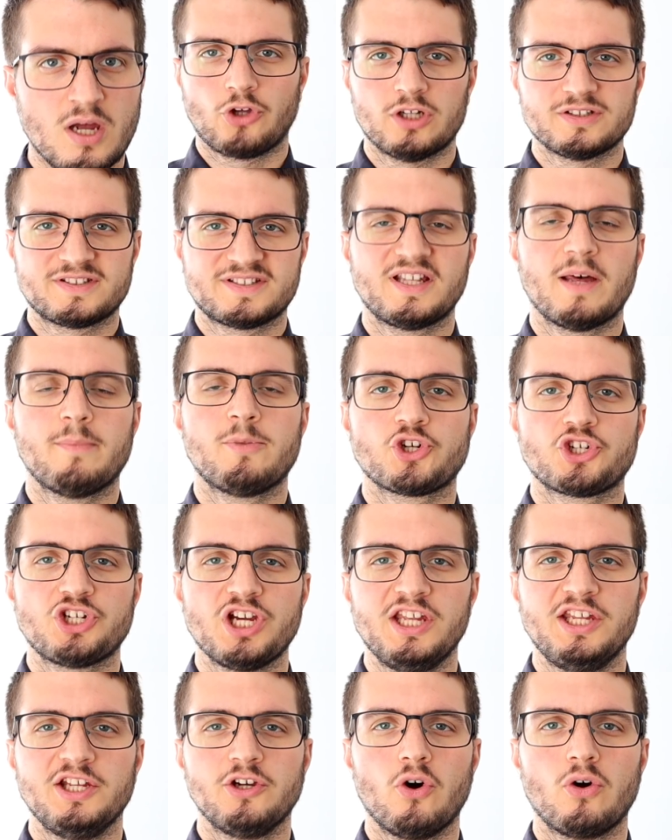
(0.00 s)
Trotz der
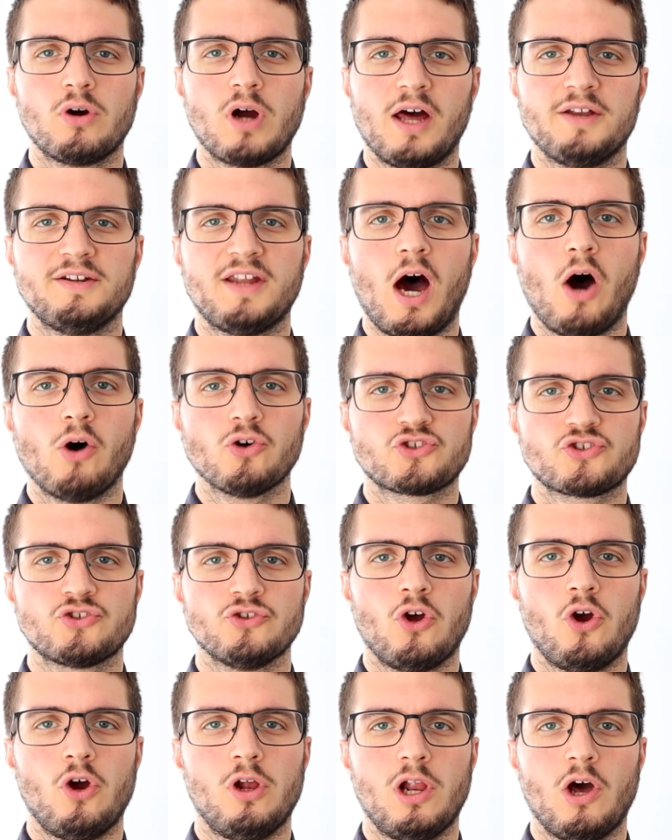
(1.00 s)
Beschädigung an der
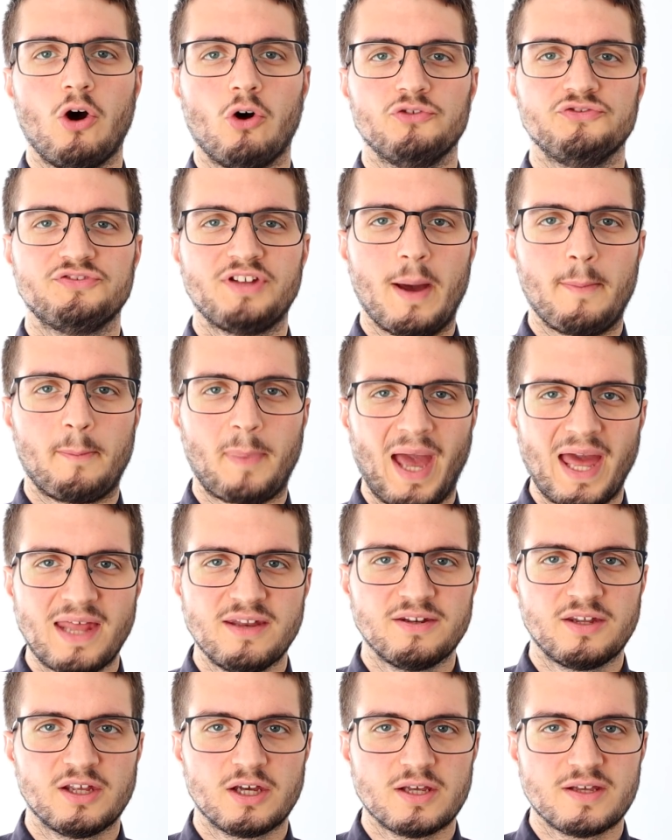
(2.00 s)
Außenhülle und der
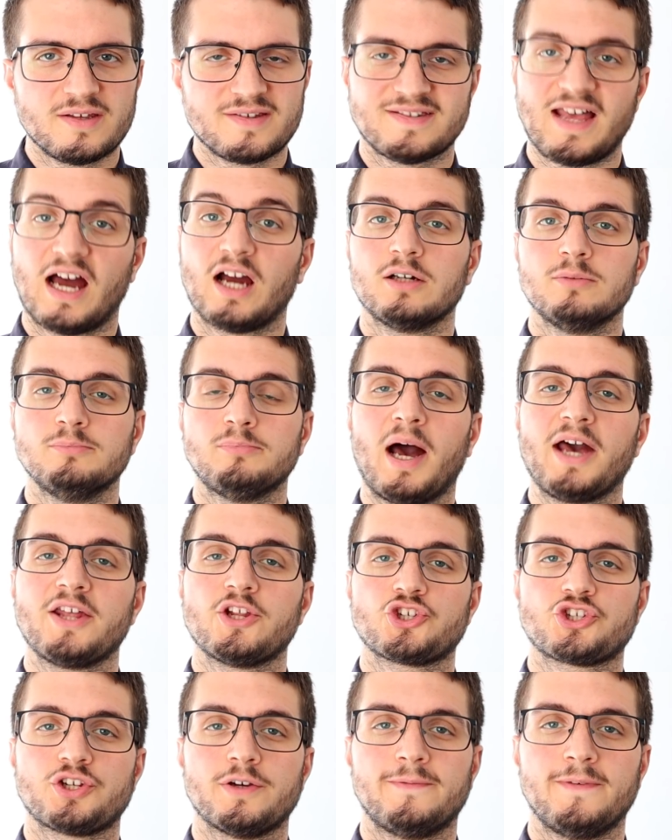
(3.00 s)
Brände sanken
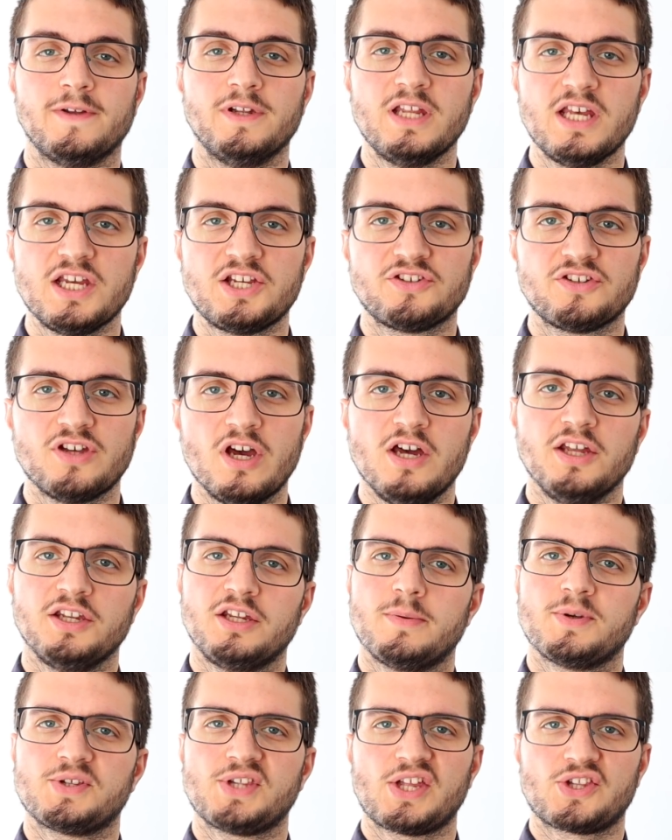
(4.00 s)
beide Schiffe nicht,
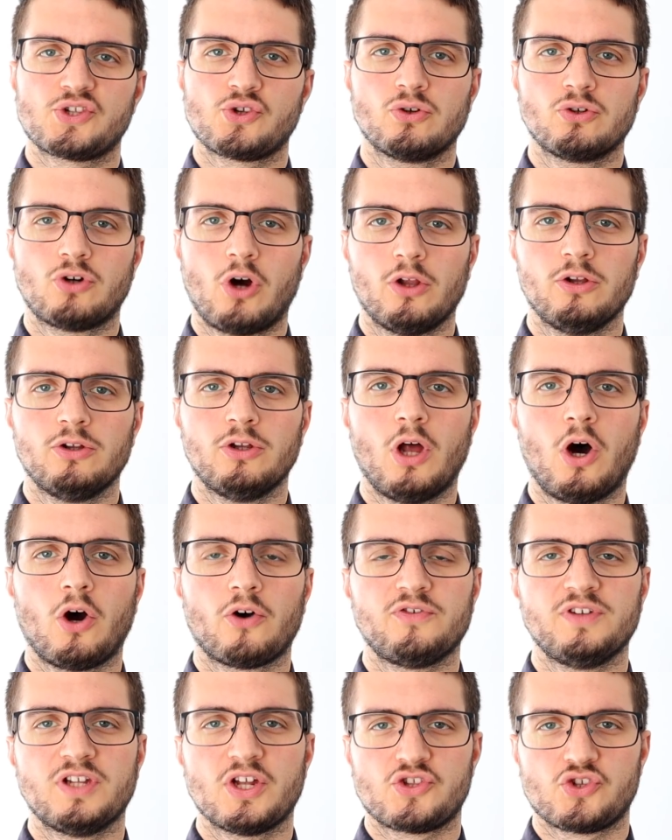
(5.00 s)
die Besatzungen konnten
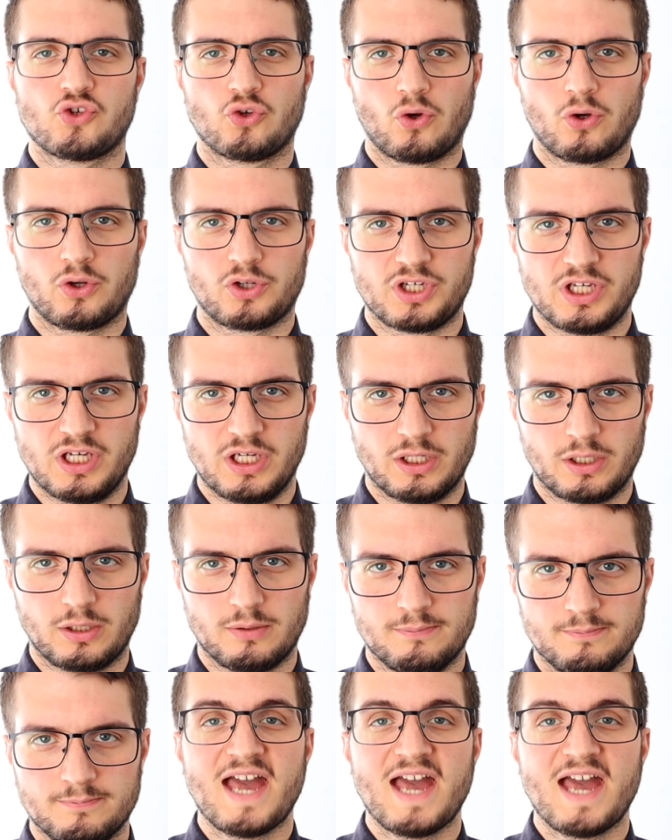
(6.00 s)
auch wieder zurückkehren.